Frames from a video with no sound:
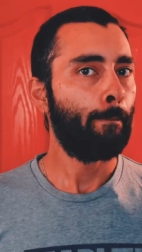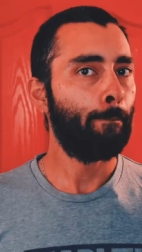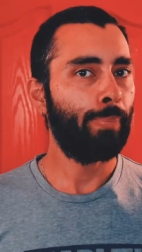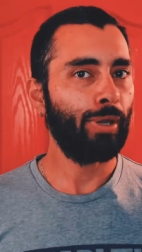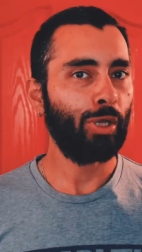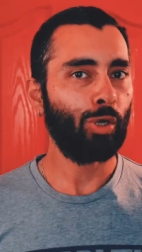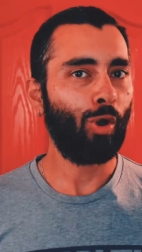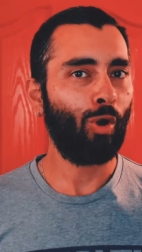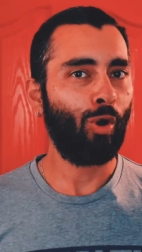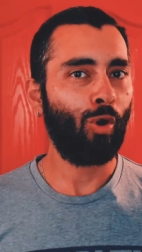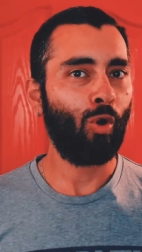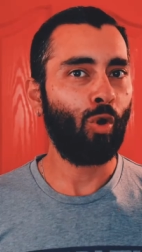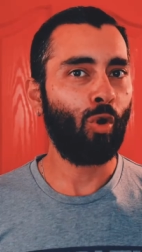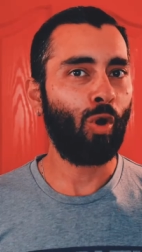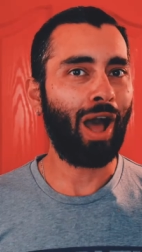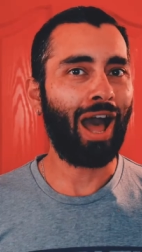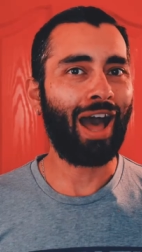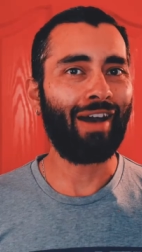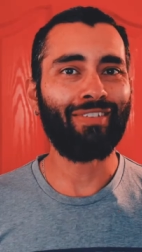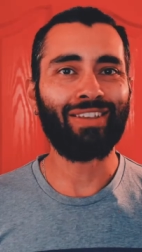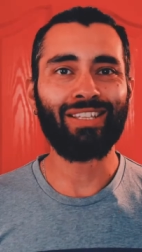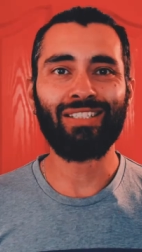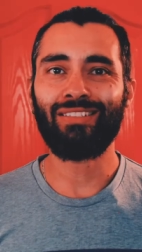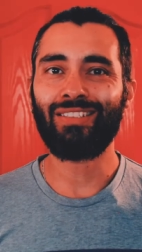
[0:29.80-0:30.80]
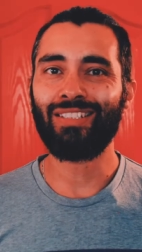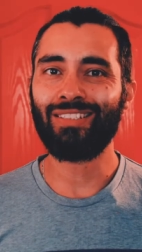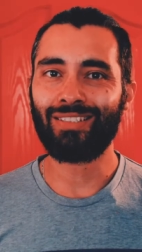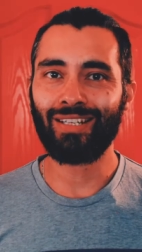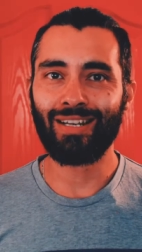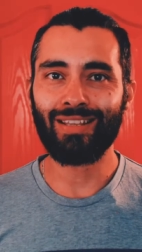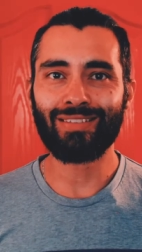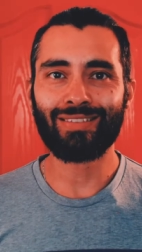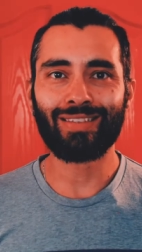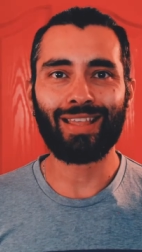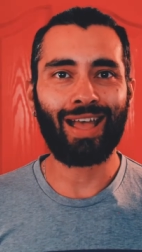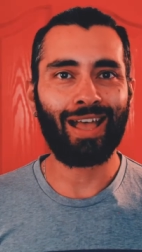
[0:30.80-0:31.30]
Pero a
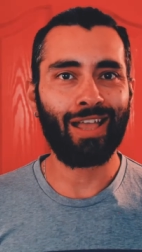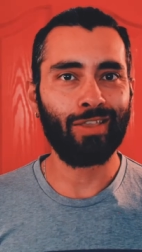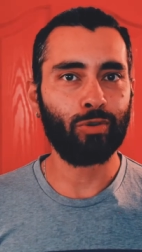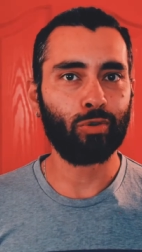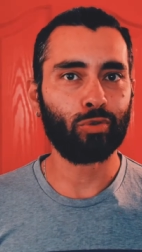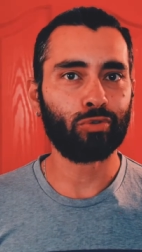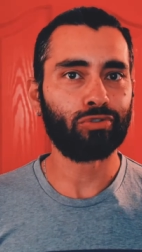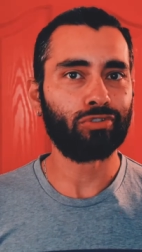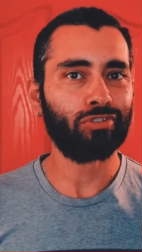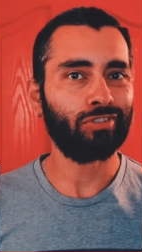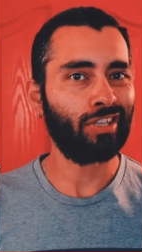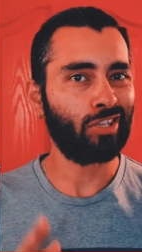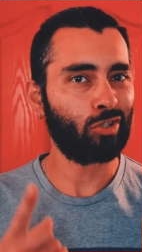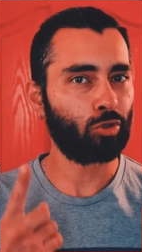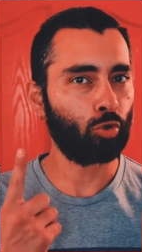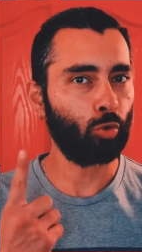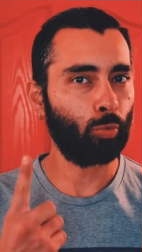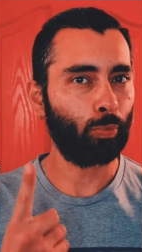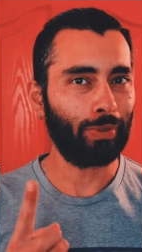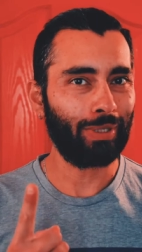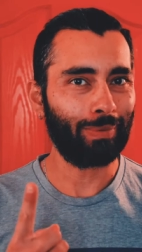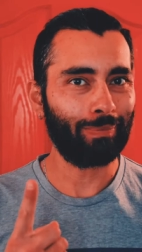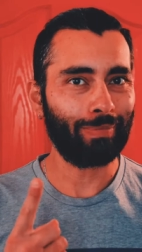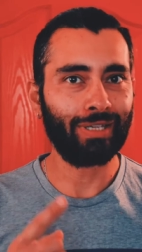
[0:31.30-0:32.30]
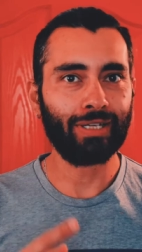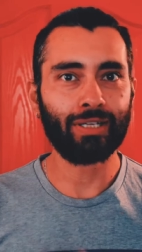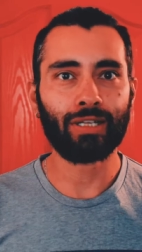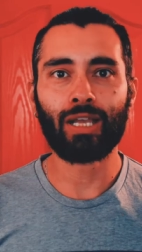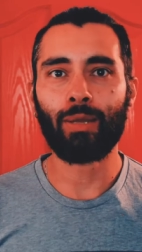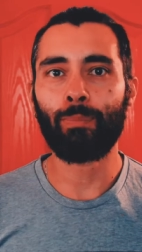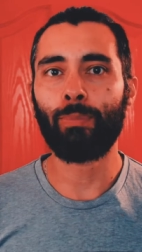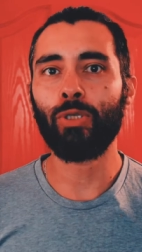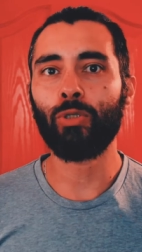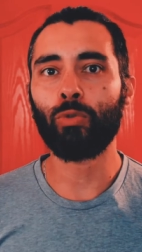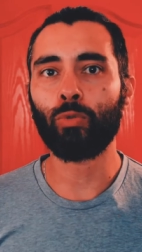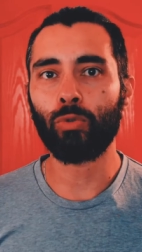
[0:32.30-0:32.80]
23 años de su primer
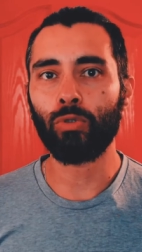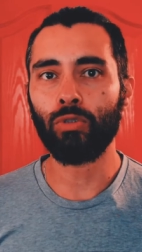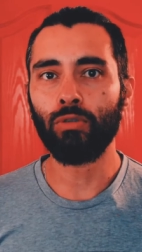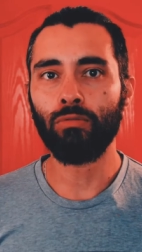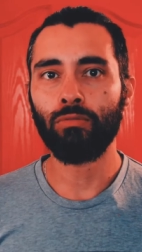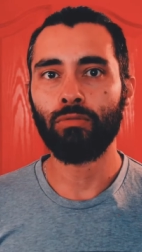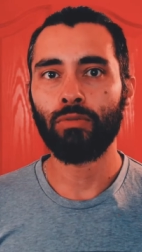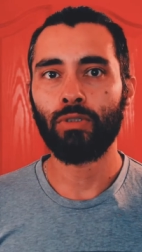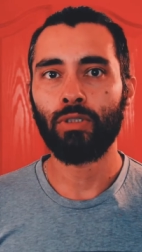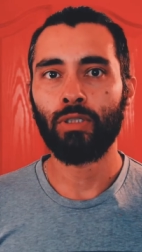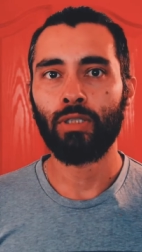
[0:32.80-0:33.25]
capítulo,